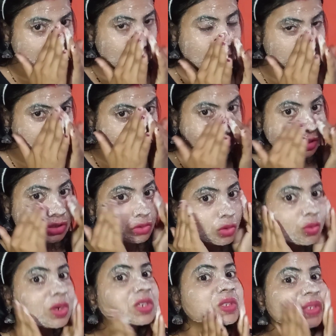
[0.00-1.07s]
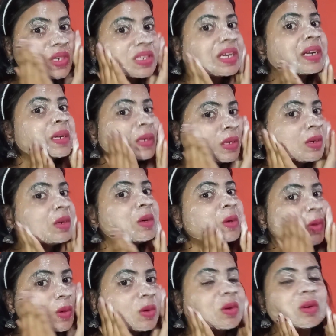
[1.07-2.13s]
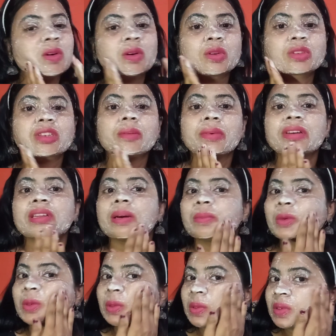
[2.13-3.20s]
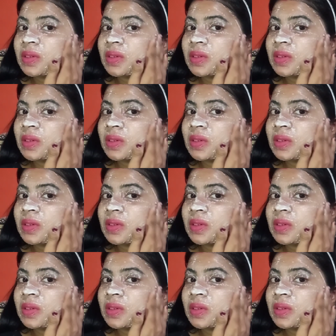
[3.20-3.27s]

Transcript: अपने फेस को वॉश करना है और उसके बाद आपको